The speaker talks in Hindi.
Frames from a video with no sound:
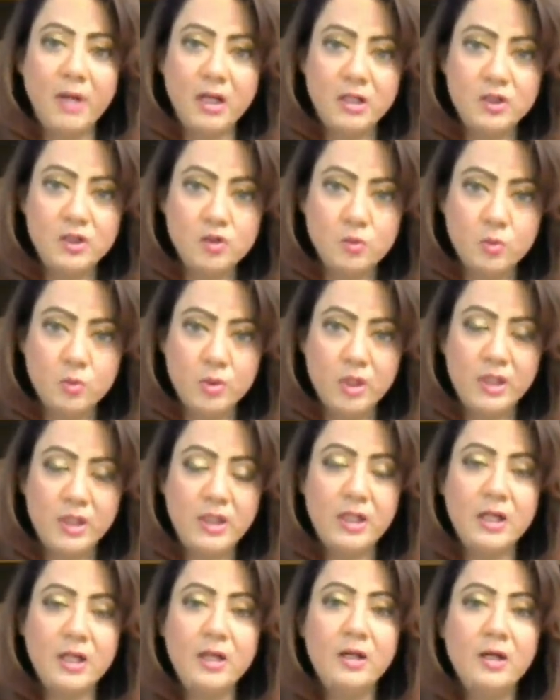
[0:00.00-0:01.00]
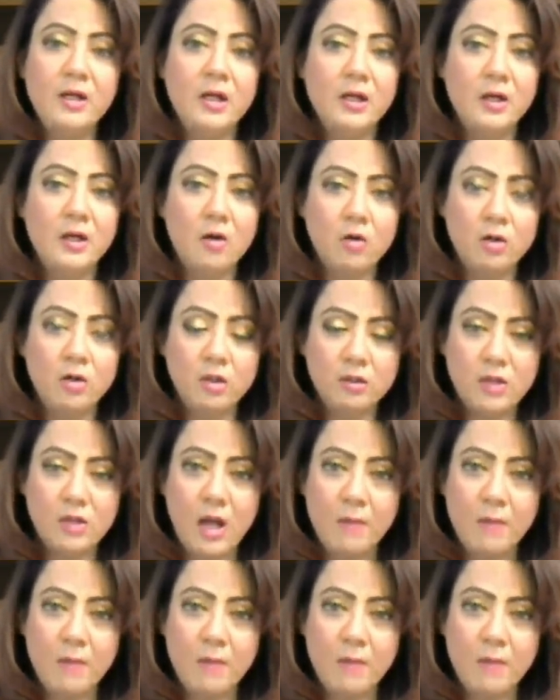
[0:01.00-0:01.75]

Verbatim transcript: बारिश हो रही है और